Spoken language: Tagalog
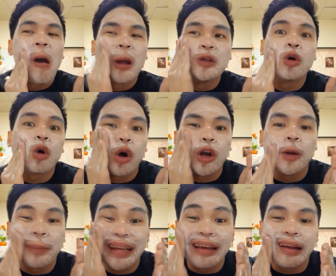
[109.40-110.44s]
Yung color
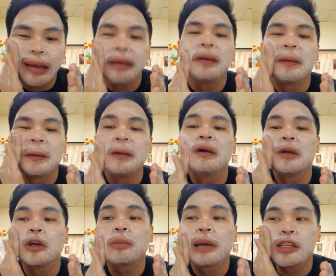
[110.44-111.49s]
pink.
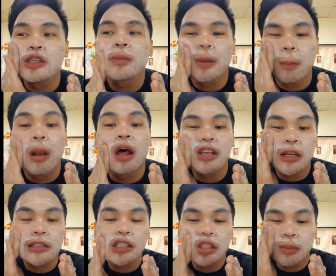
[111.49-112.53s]
Yung medyo may
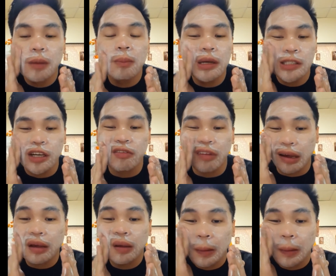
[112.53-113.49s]
blush, may blush effect.